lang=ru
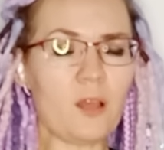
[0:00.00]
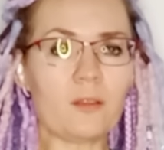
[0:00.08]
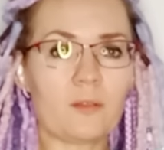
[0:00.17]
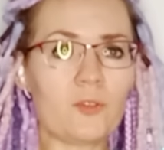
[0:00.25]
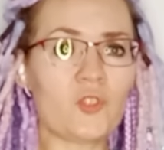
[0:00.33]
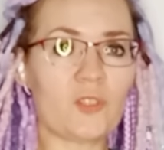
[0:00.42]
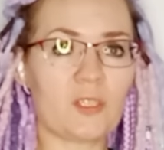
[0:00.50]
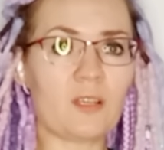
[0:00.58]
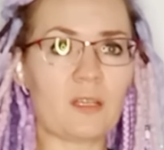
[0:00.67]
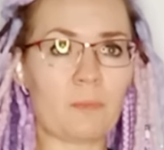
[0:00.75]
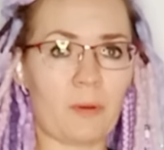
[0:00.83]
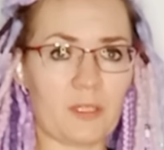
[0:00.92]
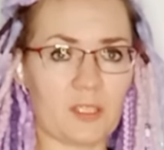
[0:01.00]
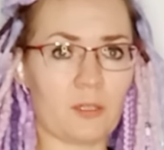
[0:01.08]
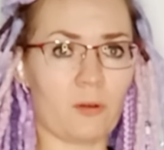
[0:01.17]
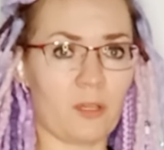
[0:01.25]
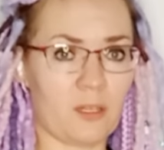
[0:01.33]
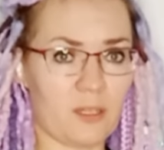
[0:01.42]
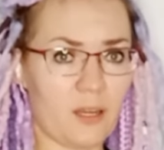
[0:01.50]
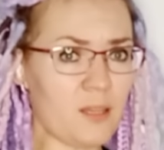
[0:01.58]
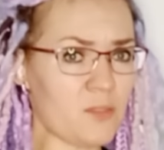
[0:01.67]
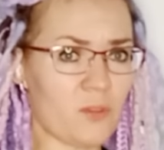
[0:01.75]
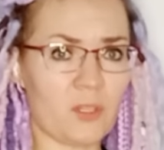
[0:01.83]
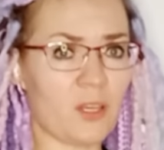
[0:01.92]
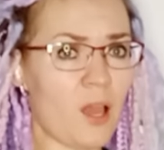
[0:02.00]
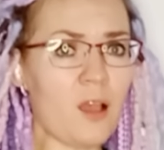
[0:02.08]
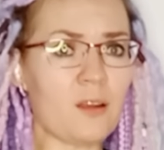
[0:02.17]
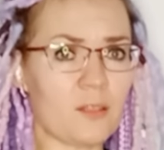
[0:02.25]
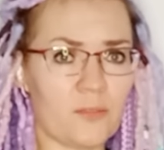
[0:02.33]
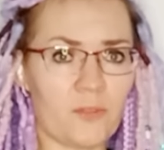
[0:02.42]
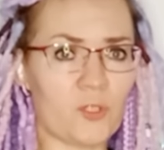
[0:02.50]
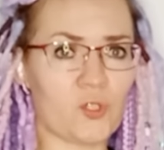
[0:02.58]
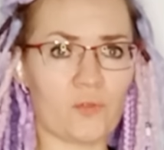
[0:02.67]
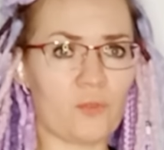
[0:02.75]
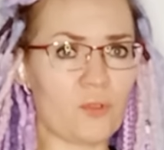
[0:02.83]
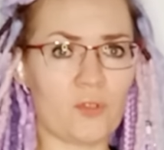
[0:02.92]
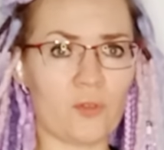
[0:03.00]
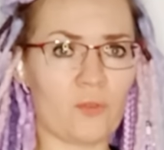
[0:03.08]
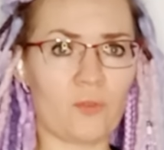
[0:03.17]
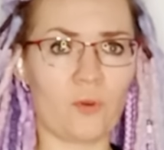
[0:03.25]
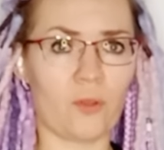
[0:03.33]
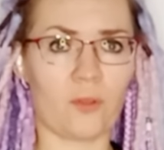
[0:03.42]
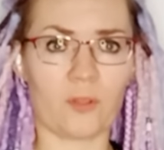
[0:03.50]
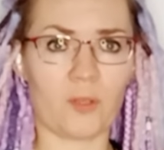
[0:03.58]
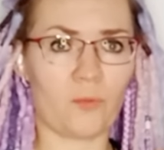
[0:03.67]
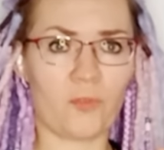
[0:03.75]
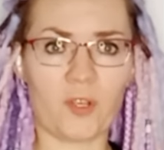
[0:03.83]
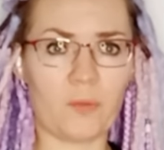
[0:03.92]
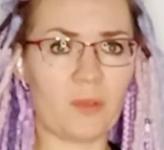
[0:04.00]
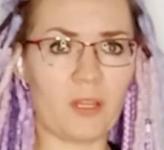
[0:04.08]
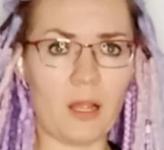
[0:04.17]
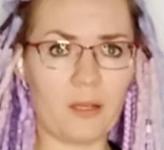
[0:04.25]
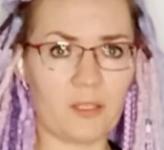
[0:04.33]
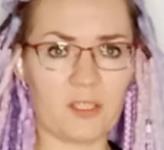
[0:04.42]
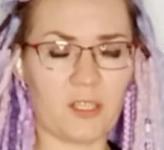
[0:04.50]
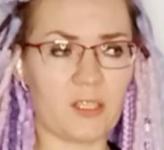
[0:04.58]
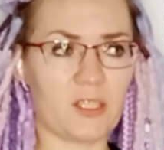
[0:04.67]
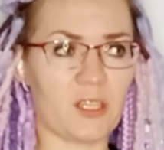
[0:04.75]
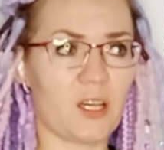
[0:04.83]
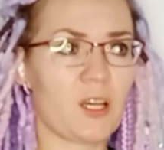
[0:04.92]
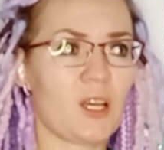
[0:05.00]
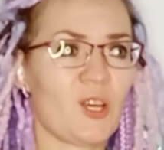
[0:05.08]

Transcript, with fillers: говорит, очень сильно подстройка развита, я, говорит, выживу где угодно, там, в криминальной среде.